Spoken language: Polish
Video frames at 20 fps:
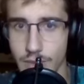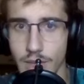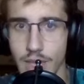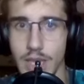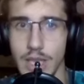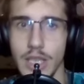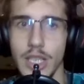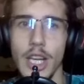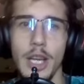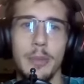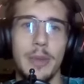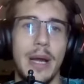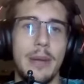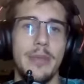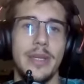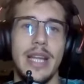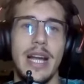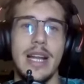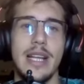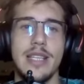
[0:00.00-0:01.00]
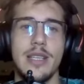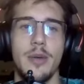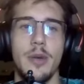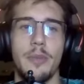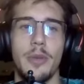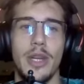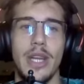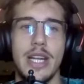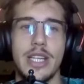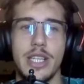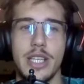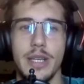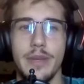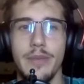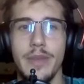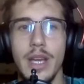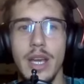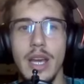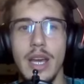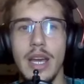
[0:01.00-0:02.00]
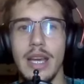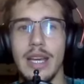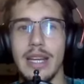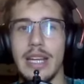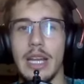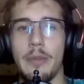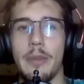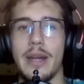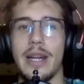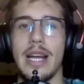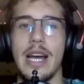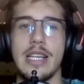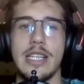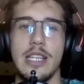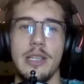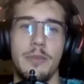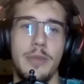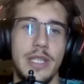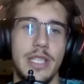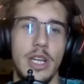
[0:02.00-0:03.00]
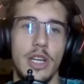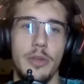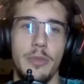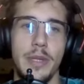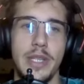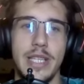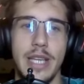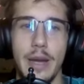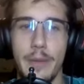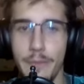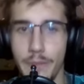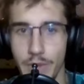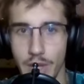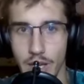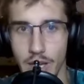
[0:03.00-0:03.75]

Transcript: No i pchamy dalej sobie pioneczki. Hetman H6, bicie, odbicie.